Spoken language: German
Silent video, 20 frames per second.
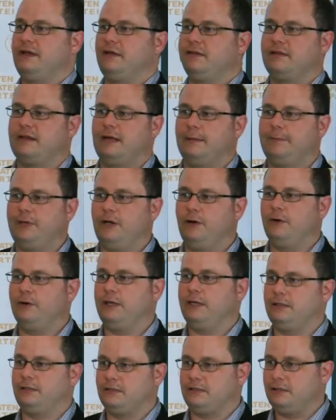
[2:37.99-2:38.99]
Es gab ja auch
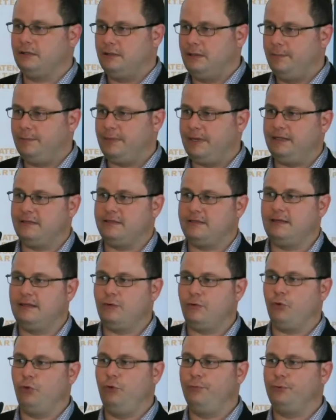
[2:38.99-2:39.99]
recht bald den
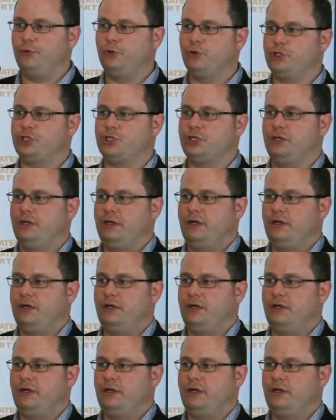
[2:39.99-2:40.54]
Röhmputsch,